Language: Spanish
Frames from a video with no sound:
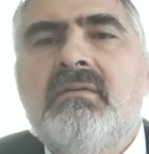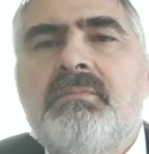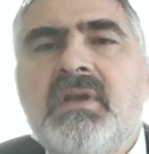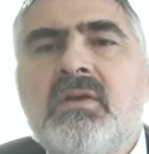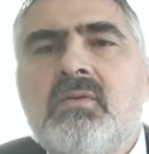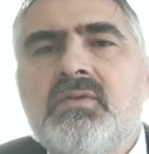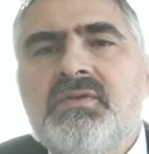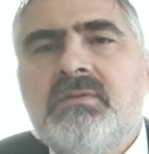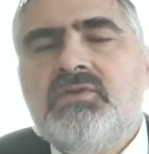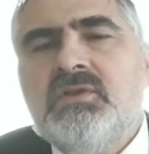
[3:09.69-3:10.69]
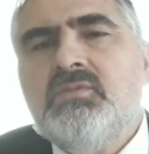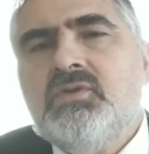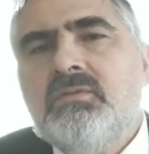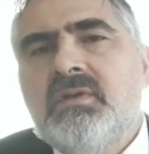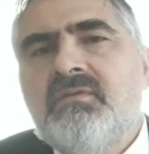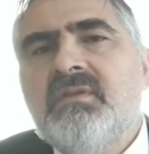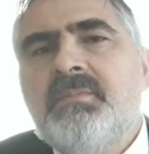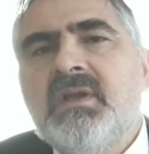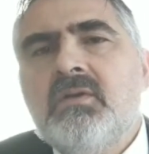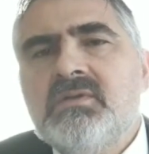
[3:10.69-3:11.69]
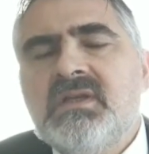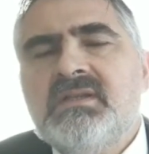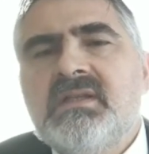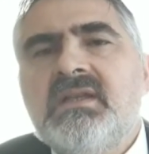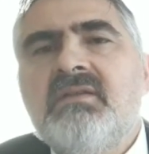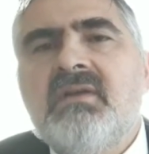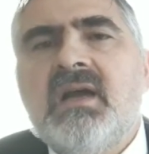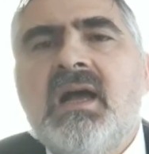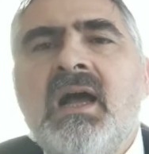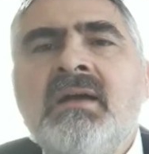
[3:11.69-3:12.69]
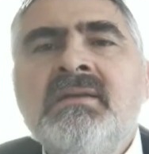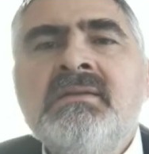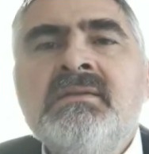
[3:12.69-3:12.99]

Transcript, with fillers: Pinkus, Rav Shimshon David Pinkus, de Ibrahá,